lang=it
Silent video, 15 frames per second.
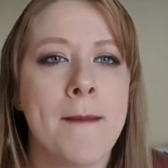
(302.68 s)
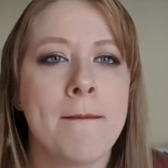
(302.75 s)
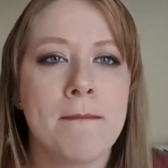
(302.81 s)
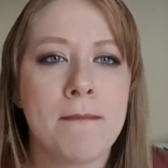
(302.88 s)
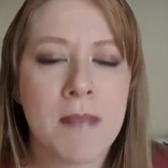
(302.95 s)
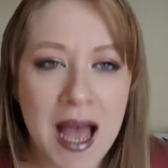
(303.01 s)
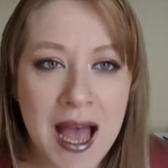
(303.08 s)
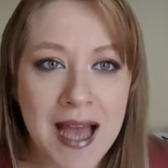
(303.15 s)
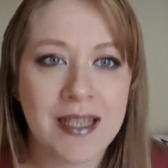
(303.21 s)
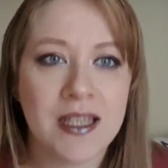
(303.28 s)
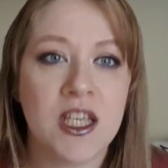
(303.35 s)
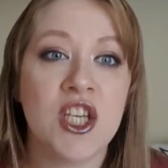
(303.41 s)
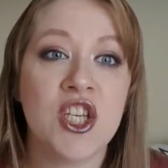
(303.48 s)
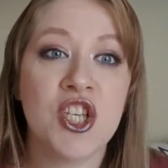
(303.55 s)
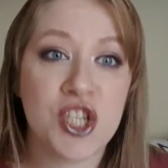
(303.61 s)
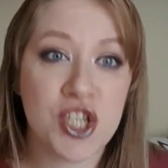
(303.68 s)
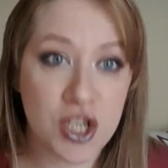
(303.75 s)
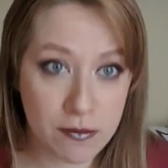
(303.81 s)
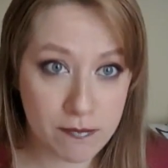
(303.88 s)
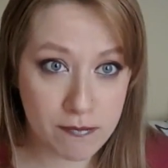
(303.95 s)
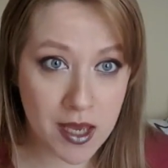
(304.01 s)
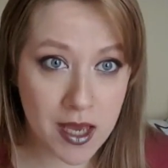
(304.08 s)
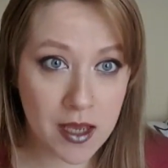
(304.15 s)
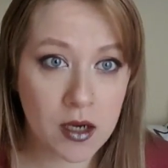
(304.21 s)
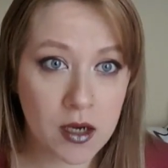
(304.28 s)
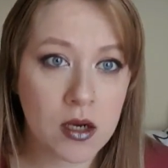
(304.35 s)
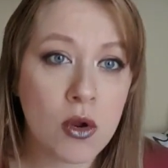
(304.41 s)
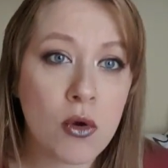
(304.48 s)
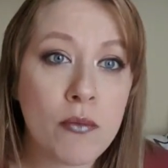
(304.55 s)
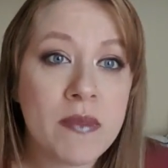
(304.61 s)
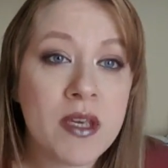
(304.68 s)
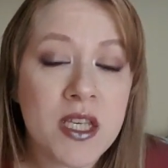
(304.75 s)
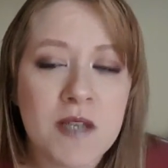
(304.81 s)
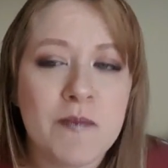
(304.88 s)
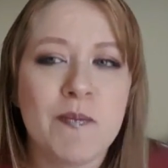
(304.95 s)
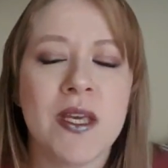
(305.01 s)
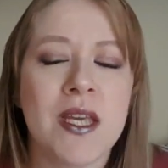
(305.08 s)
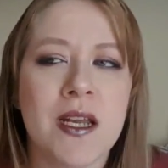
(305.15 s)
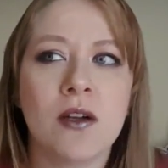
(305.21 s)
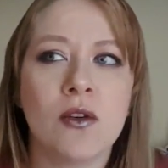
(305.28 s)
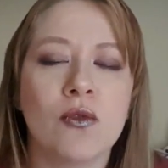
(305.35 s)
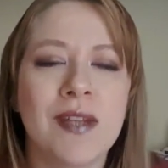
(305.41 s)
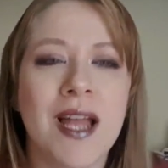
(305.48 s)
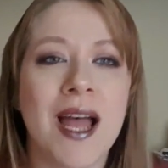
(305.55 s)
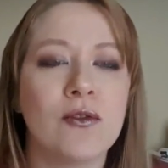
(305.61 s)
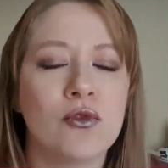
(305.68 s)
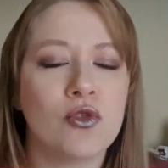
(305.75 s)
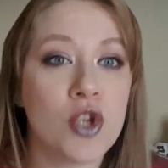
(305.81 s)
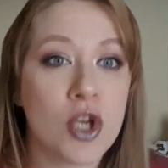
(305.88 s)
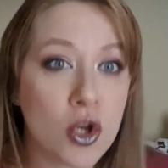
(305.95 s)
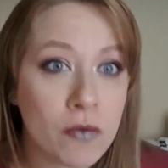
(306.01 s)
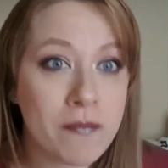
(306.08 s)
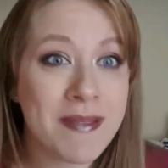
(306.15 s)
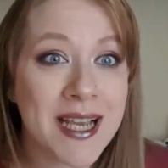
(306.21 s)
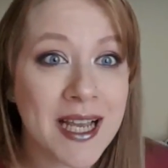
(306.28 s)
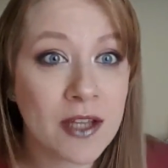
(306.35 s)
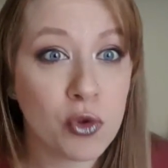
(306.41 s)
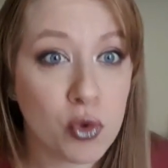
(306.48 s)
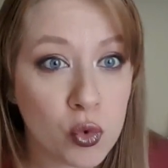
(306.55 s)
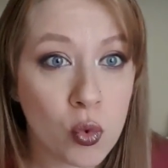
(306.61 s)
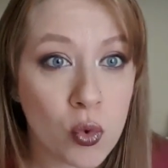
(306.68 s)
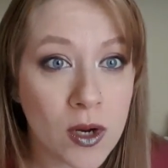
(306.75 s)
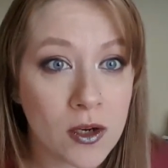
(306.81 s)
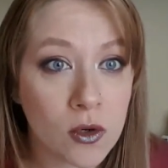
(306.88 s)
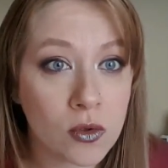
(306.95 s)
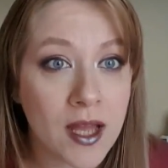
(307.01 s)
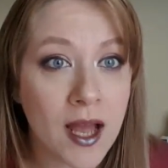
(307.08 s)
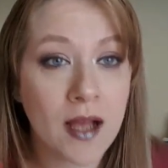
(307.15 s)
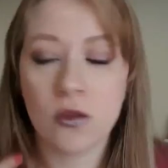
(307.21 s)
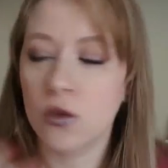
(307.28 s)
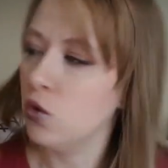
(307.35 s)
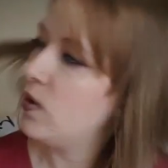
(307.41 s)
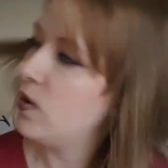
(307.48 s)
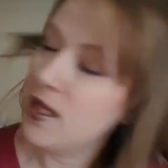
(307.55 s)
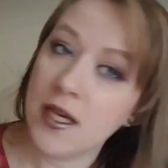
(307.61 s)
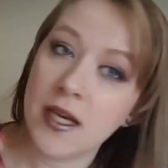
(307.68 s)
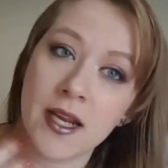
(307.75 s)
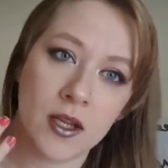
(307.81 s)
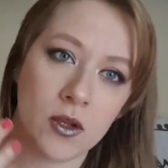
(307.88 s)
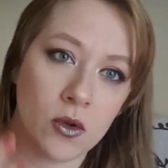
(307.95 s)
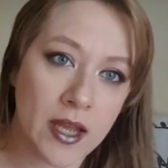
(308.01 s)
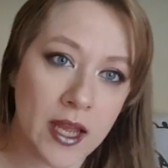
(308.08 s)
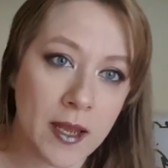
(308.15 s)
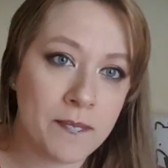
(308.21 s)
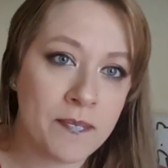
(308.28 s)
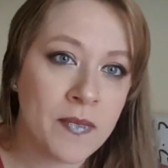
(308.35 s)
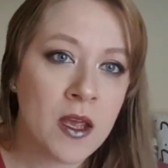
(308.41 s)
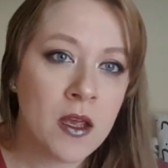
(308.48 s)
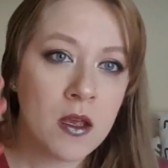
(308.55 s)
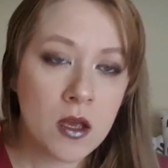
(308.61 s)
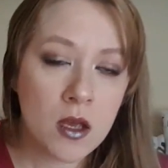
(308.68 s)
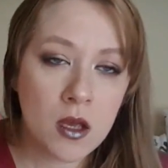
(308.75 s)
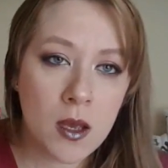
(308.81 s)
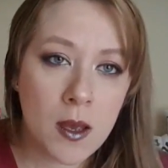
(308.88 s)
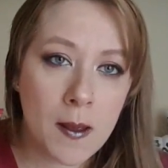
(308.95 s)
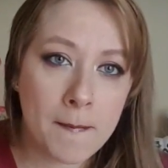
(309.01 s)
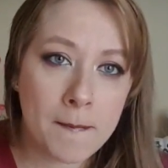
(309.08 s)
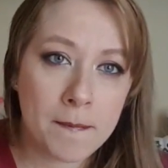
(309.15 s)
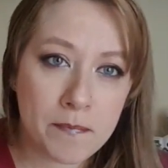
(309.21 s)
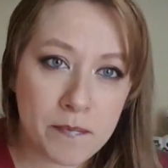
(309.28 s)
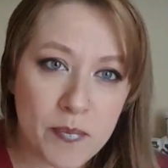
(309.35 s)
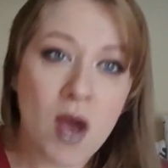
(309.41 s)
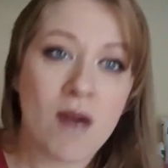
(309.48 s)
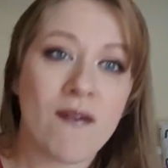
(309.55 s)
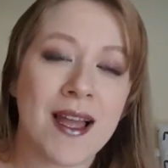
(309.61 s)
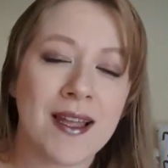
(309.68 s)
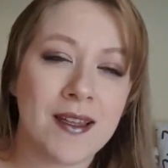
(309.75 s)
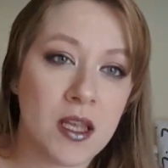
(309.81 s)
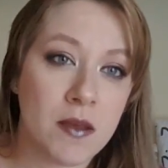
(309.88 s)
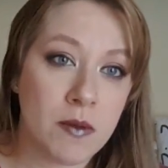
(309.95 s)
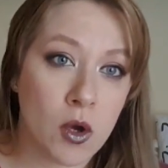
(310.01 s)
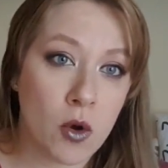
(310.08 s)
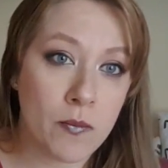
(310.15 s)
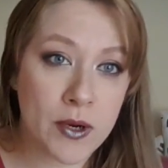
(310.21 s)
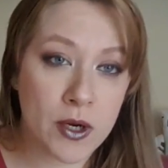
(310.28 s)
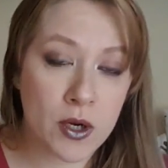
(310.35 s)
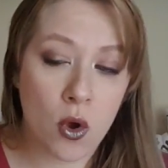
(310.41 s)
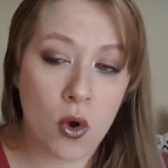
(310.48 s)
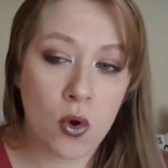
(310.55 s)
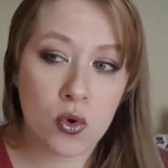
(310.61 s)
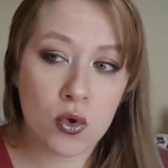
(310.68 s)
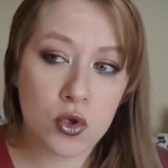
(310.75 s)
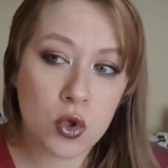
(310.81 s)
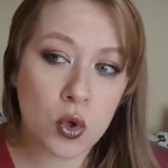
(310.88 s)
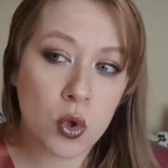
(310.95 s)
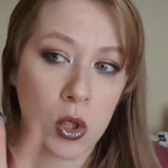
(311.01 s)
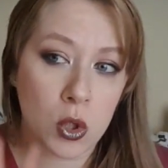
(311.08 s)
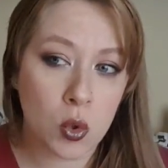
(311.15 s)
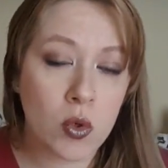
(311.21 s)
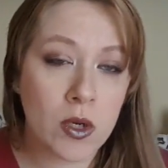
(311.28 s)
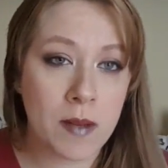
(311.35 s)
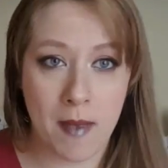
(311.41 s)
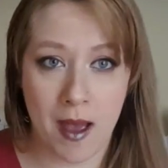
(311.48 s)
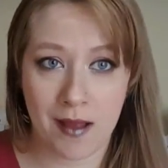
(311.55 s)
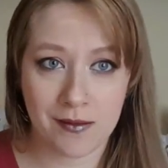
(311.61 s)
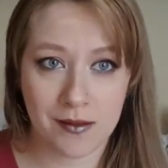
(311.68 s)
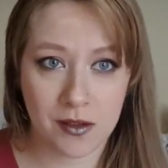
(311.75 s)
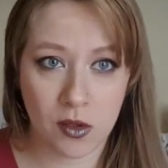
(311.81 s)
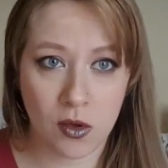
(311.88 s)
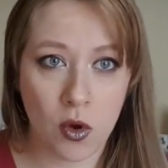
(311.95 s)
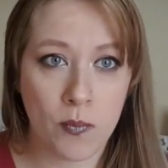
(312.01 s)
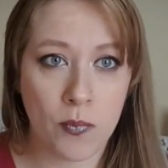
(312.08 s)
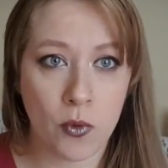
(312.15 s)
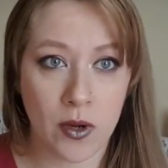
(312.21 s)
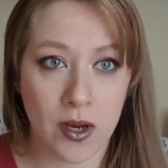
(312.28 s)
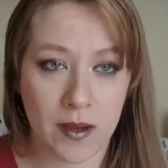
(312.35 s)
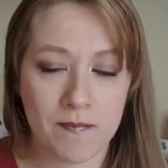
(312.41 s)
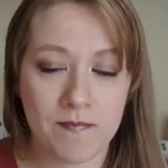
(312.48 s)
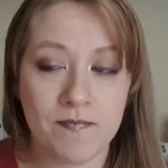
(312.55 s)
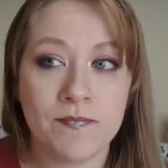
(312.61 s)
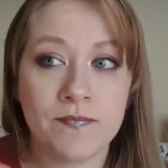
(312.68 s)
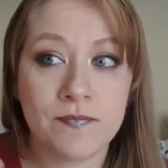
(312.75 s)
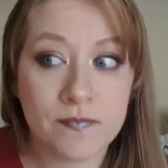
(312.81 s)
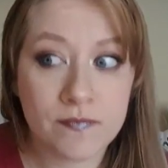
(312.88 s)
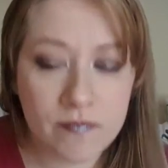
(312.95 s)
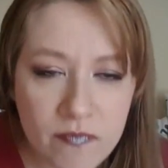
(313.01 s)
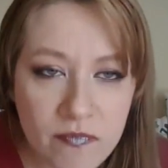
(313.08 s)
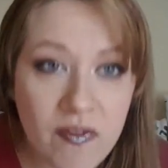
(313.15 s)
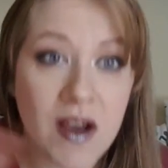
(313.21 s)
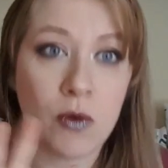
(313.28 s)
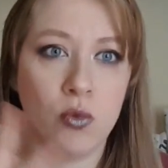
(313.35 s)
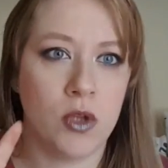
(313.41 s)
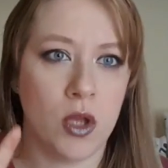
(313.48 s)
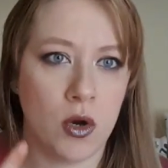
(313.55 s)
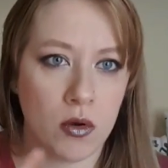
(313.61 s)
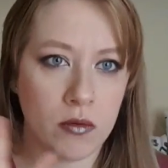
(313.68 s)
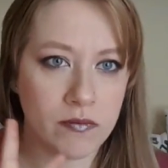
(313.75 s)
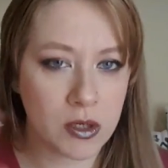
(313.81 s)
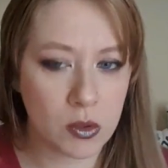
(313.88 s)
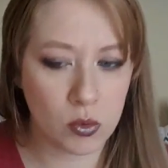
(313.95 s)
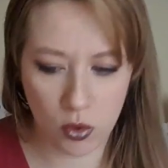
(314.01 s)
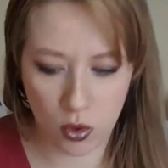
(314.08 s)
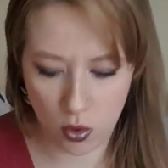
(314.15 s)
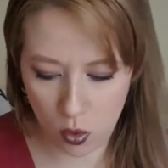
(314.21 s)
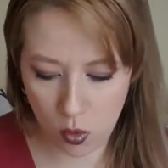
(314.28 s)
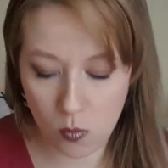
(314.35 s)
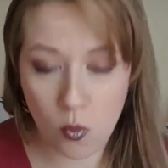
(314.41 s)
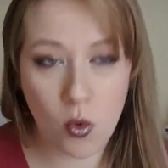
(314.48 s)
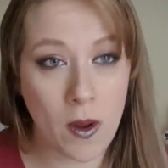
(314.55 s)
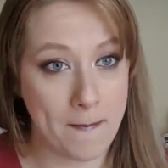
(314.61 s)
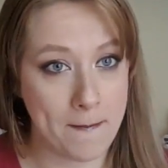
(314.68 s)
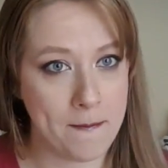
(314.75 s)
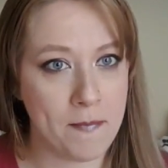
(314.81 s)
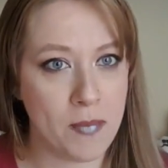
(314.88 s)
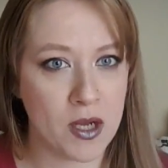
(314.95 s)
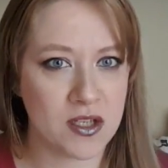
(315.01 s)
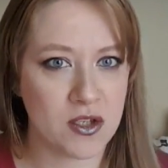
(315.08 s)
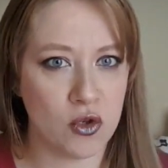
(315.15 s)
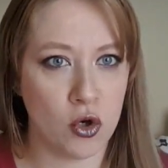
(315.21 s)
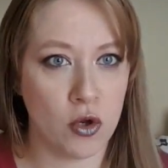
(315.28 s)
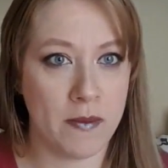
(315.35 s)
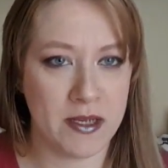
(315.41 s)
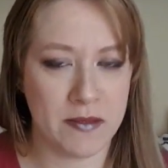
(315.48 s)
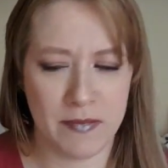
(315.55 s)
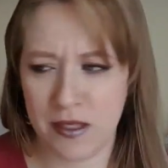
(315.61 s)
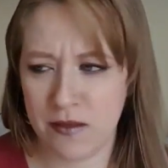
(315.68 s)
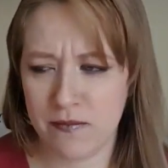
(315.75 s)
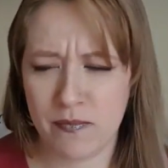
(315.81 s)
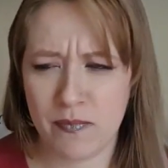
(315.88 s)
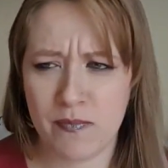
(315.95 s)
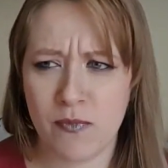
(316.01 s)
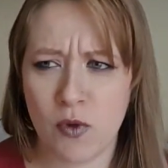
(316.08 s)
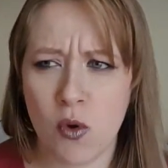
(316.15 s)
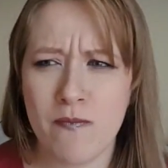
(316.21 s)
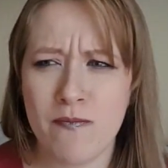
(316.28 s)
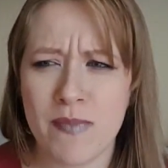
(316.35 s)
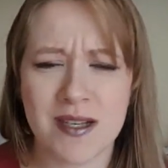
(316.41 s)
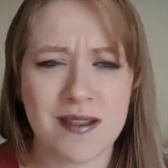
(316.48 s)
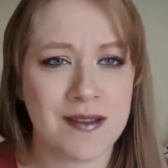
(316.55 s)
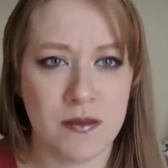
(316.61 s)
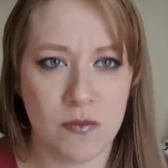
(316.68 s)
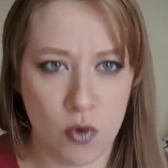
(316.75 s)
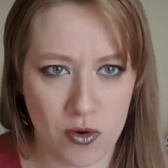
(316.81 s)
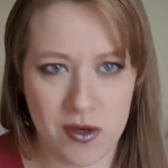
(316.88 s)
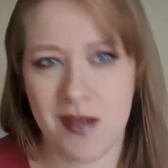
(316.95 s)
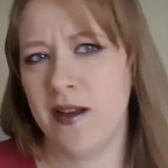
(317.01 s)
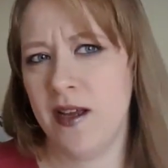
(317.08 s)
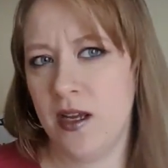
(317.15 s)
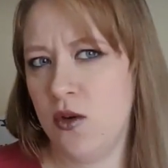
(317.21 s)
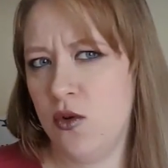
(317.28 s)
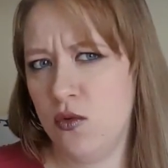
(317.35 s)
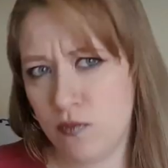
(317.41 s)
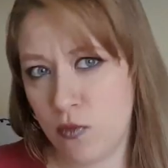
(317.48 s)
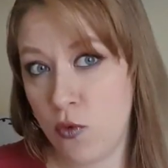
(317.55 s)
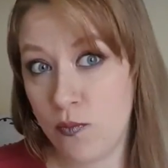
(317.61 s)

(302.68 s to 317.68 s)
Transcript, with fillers: ma gli shimmer non mi ispirano tanto, cioè non mi catturano tanto, quindi credo che più avanti mi comprerò o solo alcuni matte oppure valuterò, valuterò comunque parsimonalmente, con parsimonia, ecco,